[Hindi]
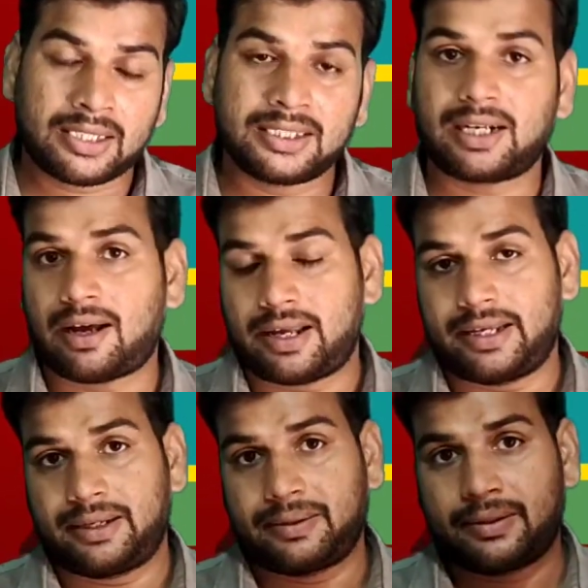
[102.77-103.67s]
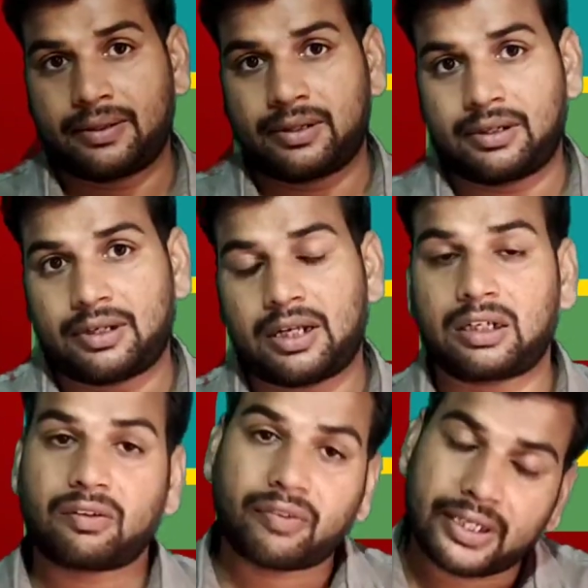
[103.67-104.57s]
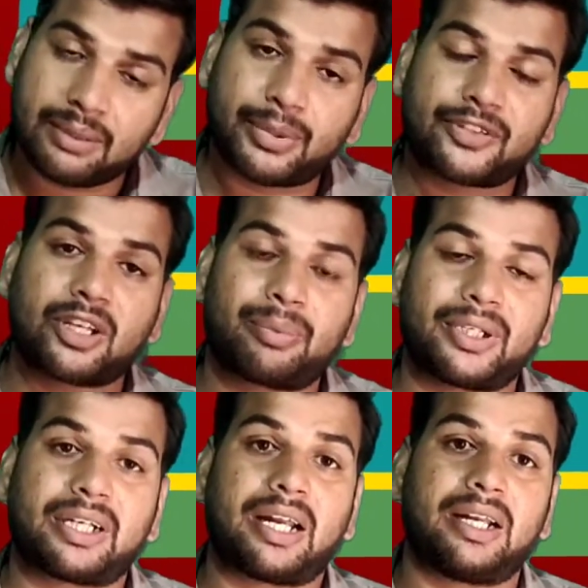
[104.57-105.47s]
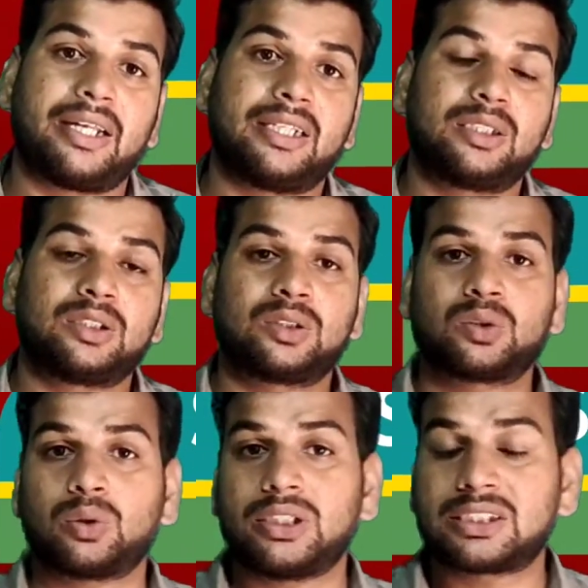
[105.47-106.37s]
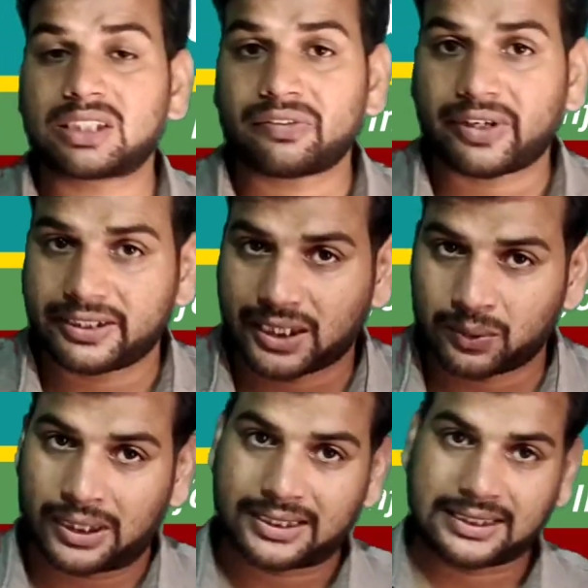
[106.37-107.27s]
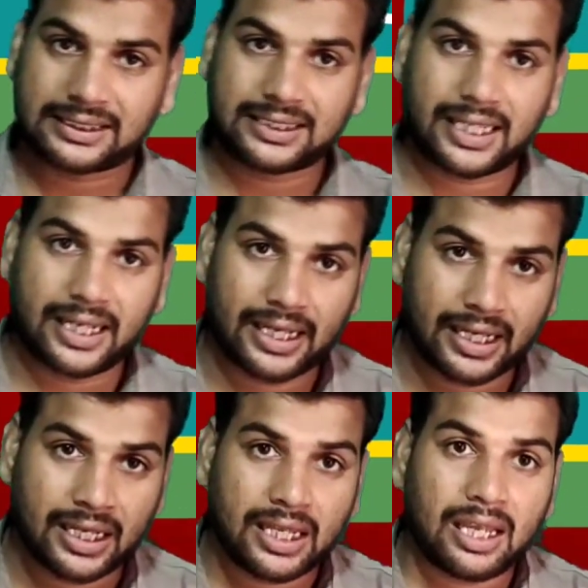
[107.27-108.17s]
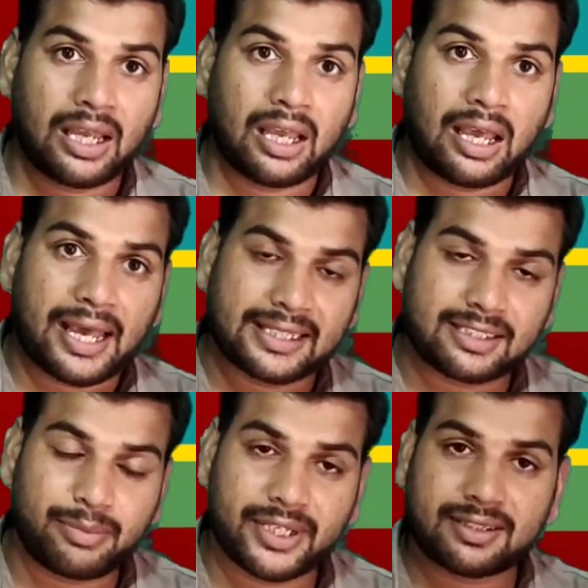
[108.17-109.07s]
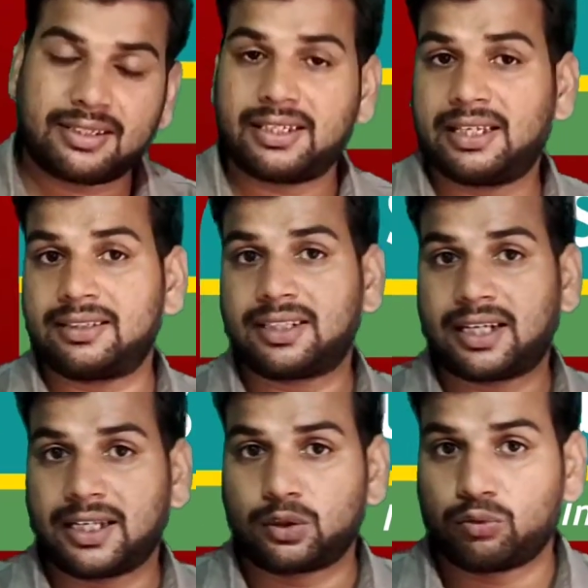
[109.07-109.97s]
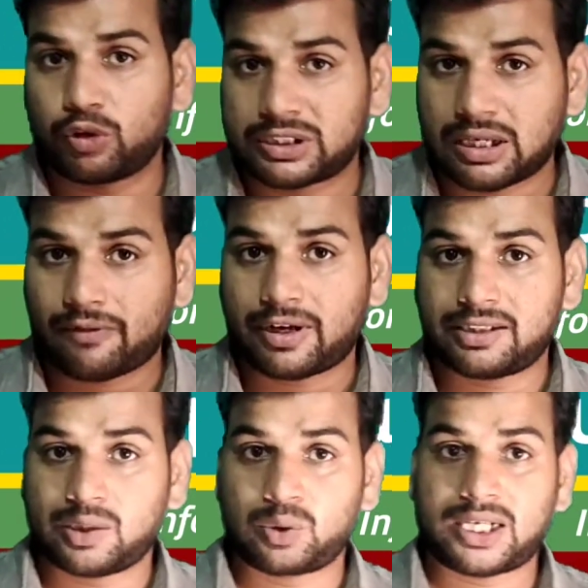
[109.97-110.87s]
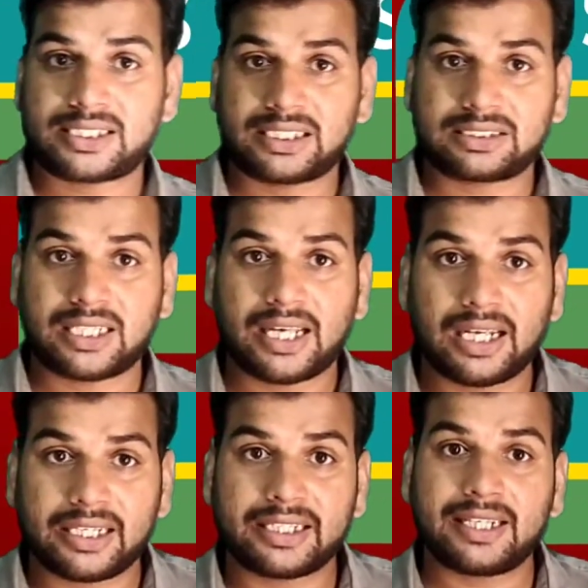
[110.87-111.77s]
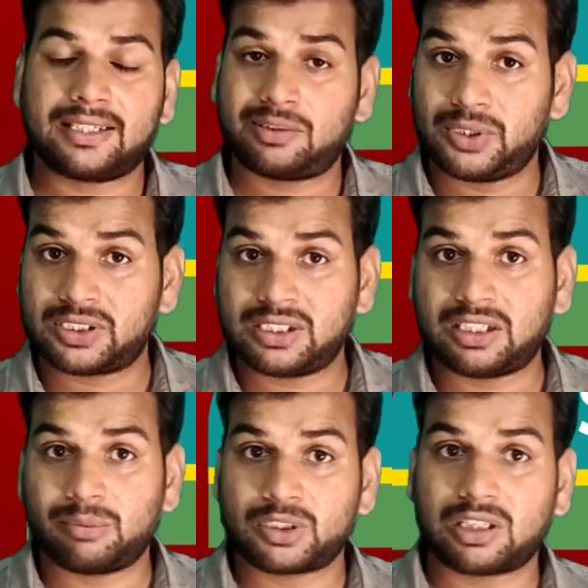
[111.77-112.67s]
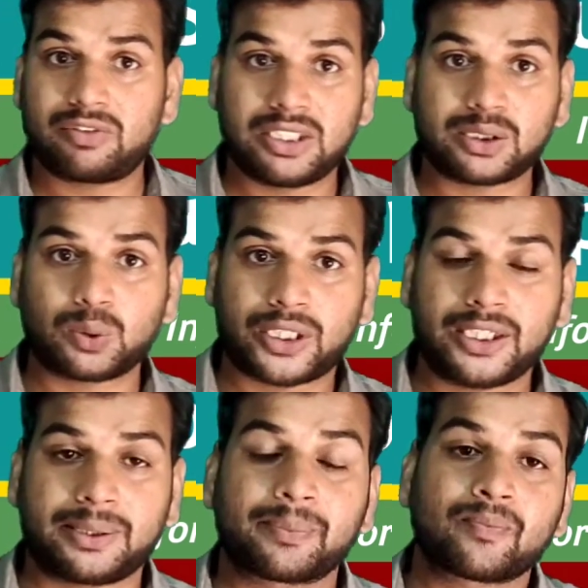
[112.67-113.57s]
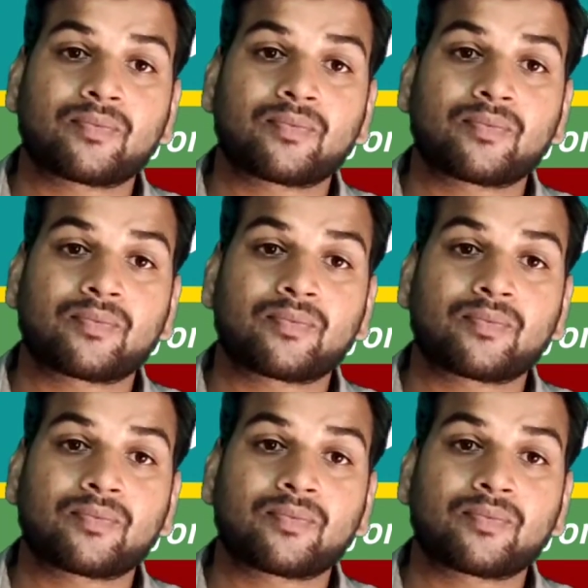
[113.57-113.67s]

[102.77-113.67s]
अंदर आए अगर वहीं बच्चा पढ़ रहा है तो इसका फ़ायदा उठा सकता है एच के अंदर है तो वो इसका फ़ायदा उठा सकता है लेकिन एच का मतलब ये तो नहीं